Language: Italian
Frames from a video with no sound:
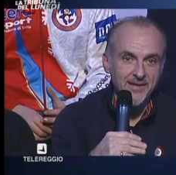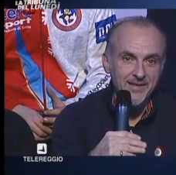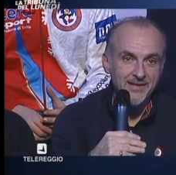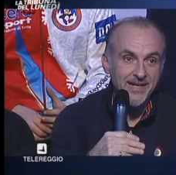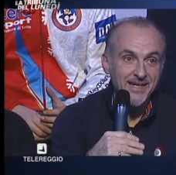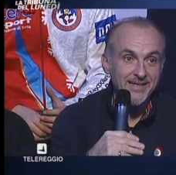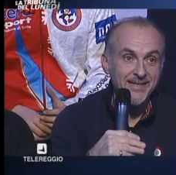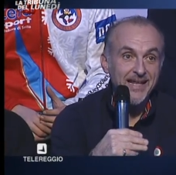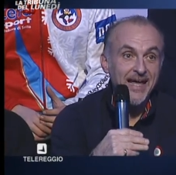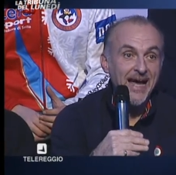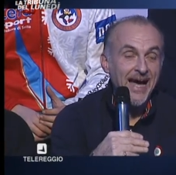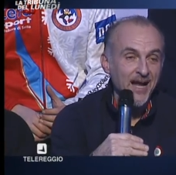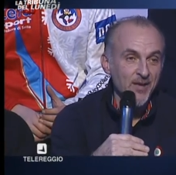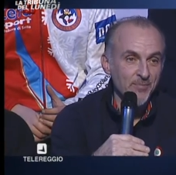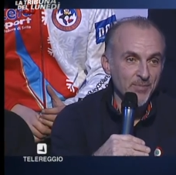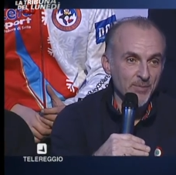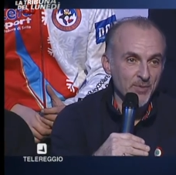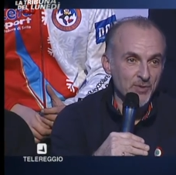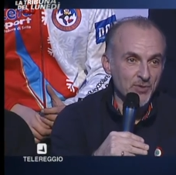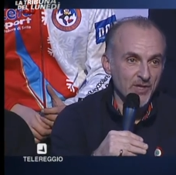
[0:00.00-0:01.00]
al di là delle
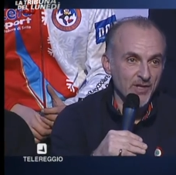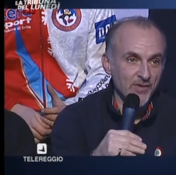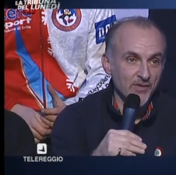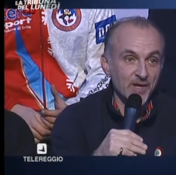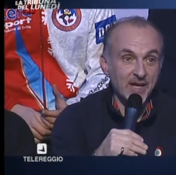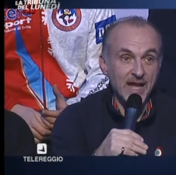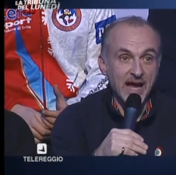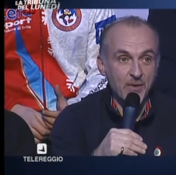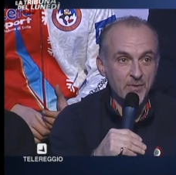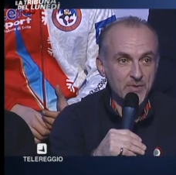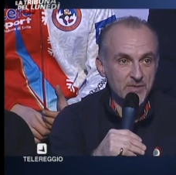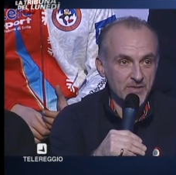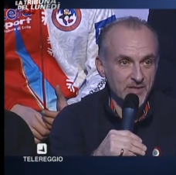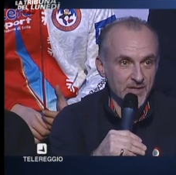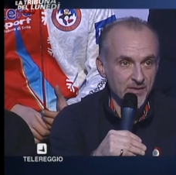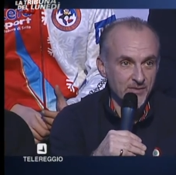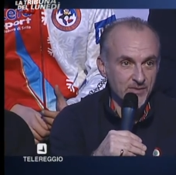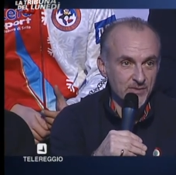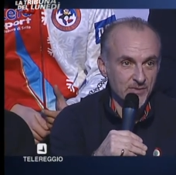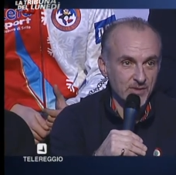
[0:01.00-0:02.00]
Alpi, perciò arrivano in Austria
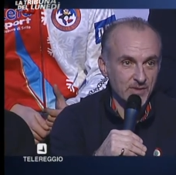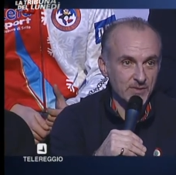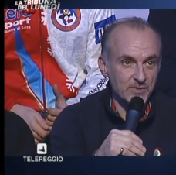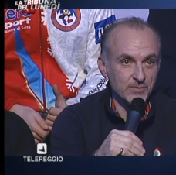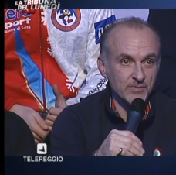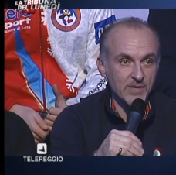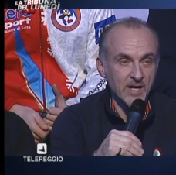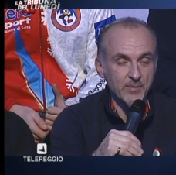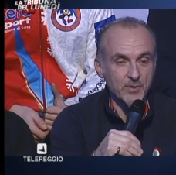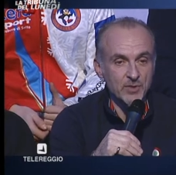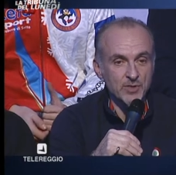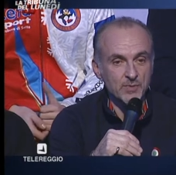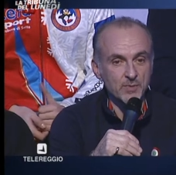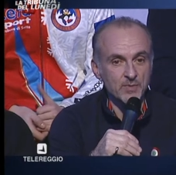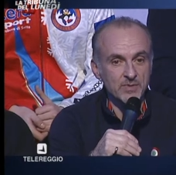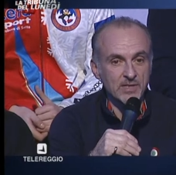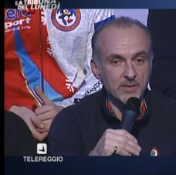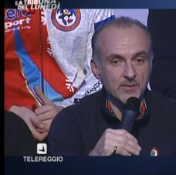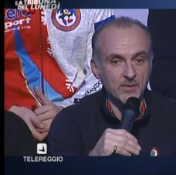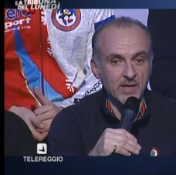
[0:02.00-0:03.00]
in questo caso qua, poi ci
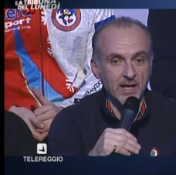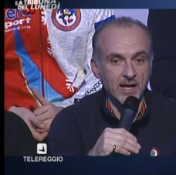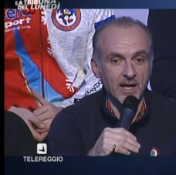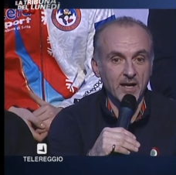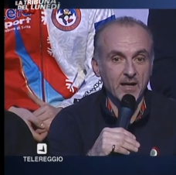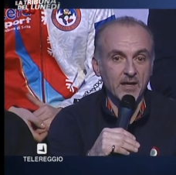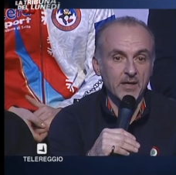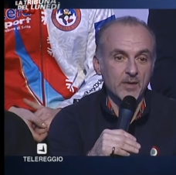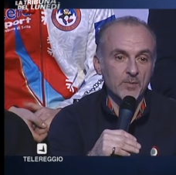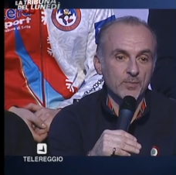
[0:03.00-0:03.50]
spostiamo là,